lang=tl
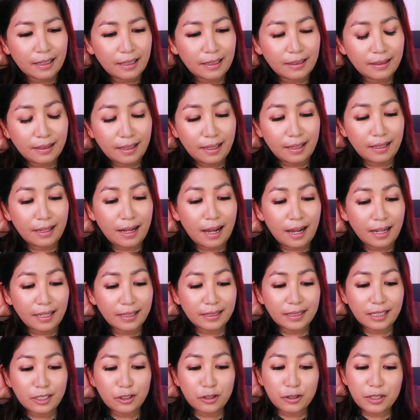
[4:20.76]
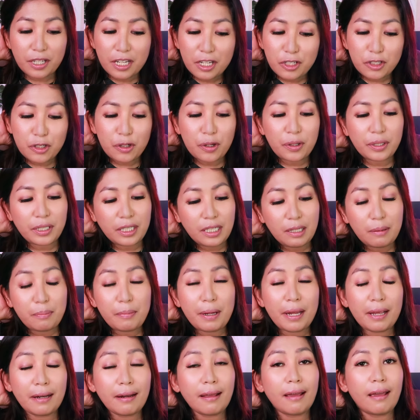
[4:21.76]
And then, highest education,
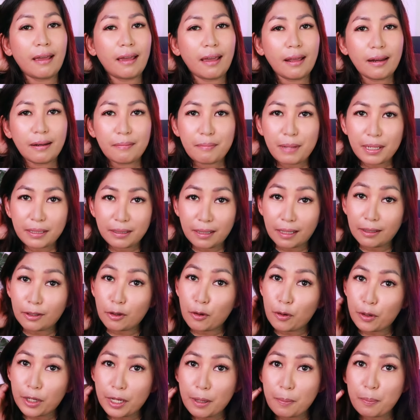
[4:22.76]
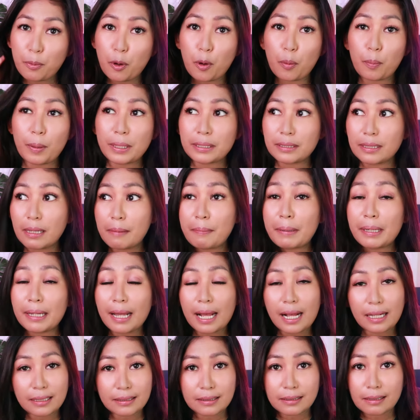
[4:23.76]
email, and mandatory po. Basta
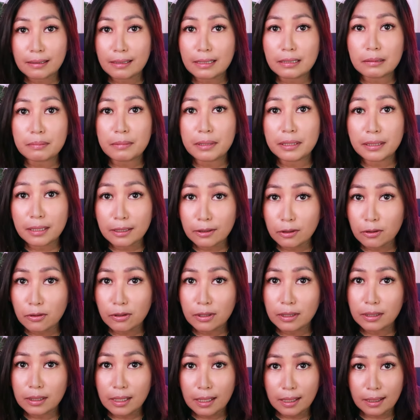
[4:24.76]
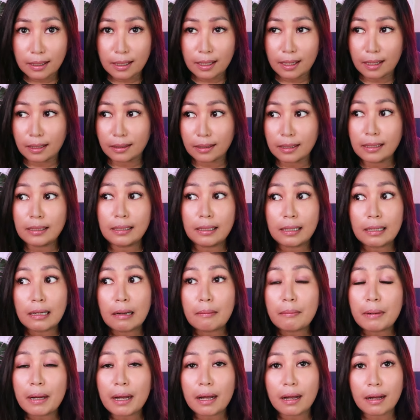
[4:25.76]
may asterisk, mandatory talaga yan. Hindi
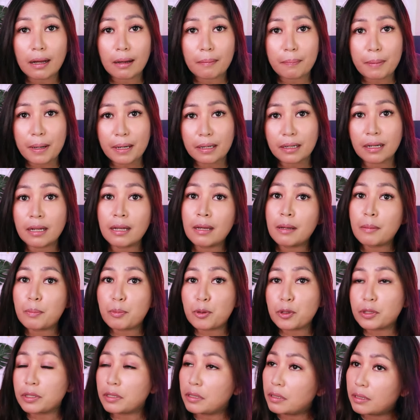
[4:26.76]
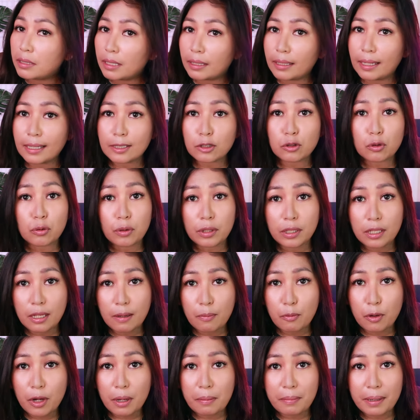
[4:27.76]
ka makakapag-proceed sa next kung
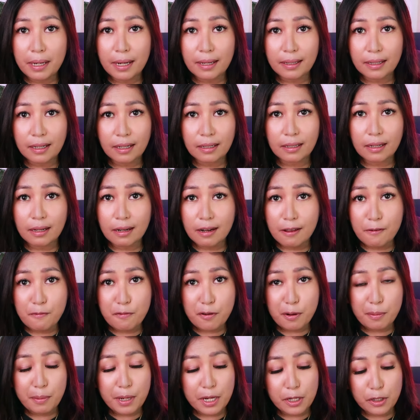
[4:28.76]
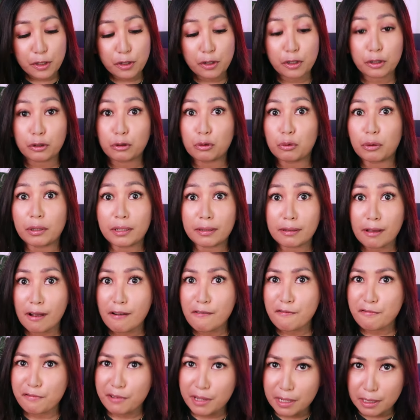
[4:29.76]
hindi mo yan malagyan ng information. Tulad
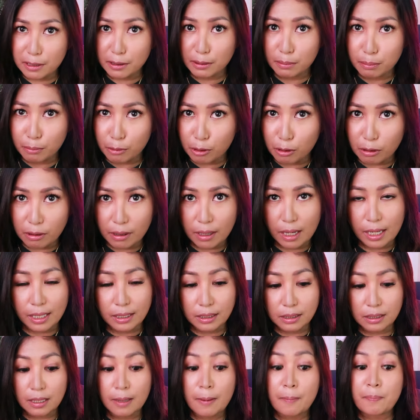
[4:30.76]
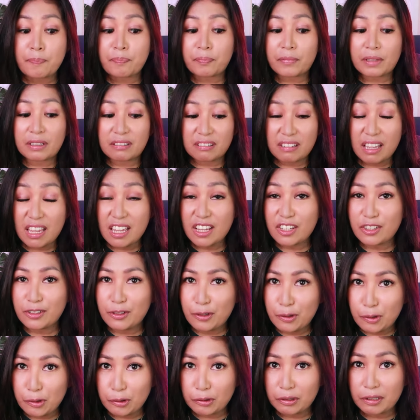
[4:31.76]
ng Facebook, guys. Take
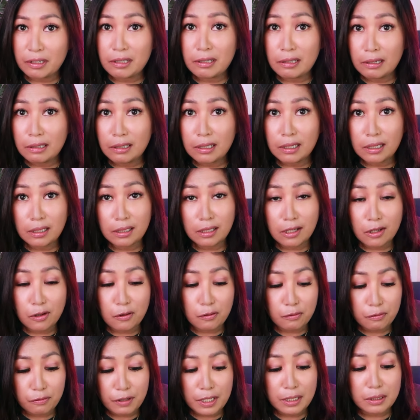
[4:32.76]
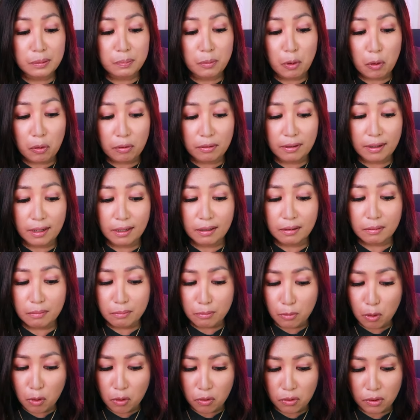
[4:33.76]
note, hihingin niya yung Facebook comment
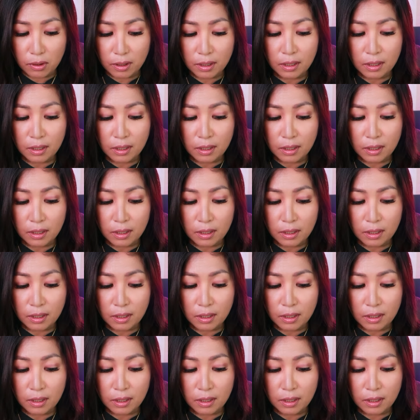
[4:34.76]
mo.